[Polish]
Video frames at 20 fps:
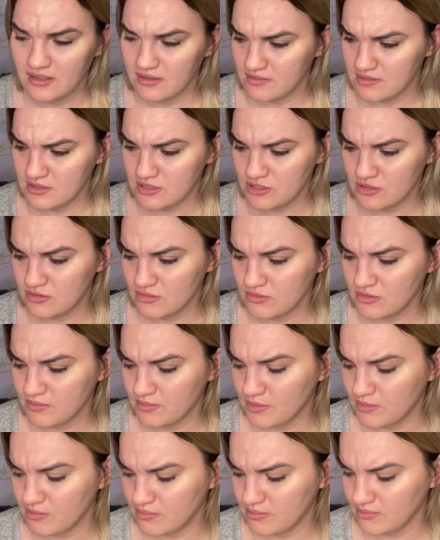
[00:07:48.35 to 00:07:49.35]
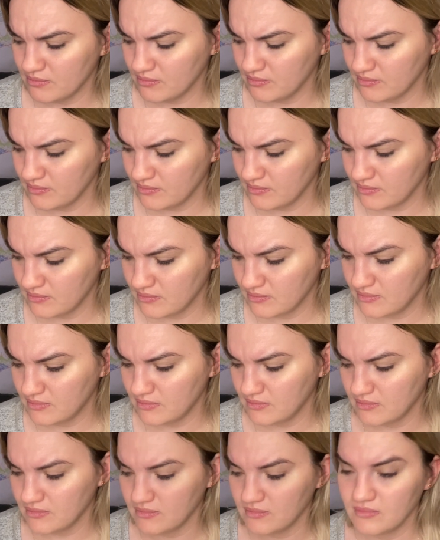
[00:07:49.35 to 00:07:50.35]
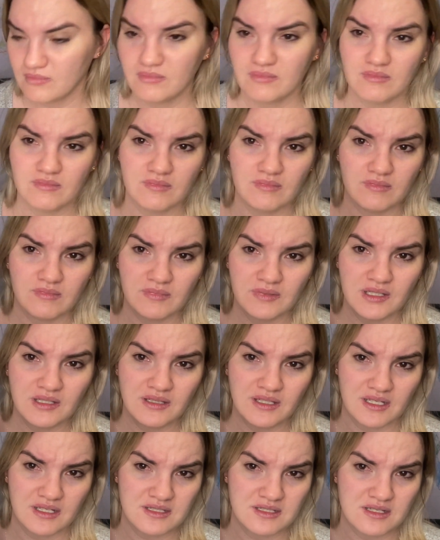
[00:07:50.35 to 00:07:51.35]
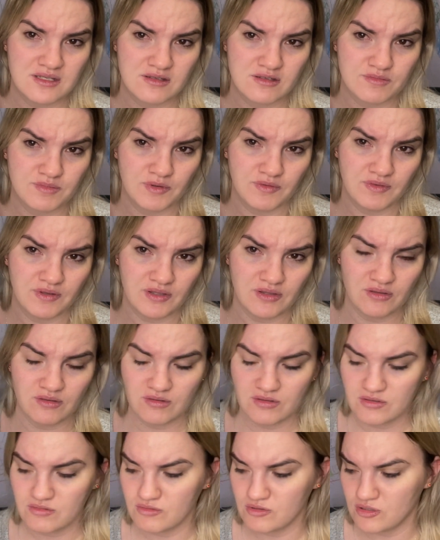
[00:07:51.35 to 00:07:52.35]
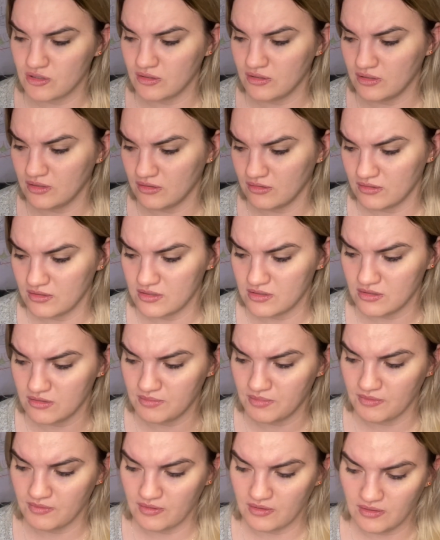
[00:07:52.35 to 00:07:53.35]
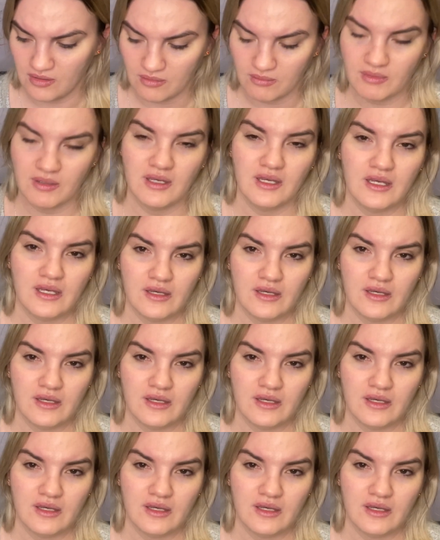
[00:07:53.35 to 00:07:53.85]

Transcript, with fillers: Zresztą, no bo mm, ten tekst jest odpowiednio rozłożony i on jest odpowiednio jakby,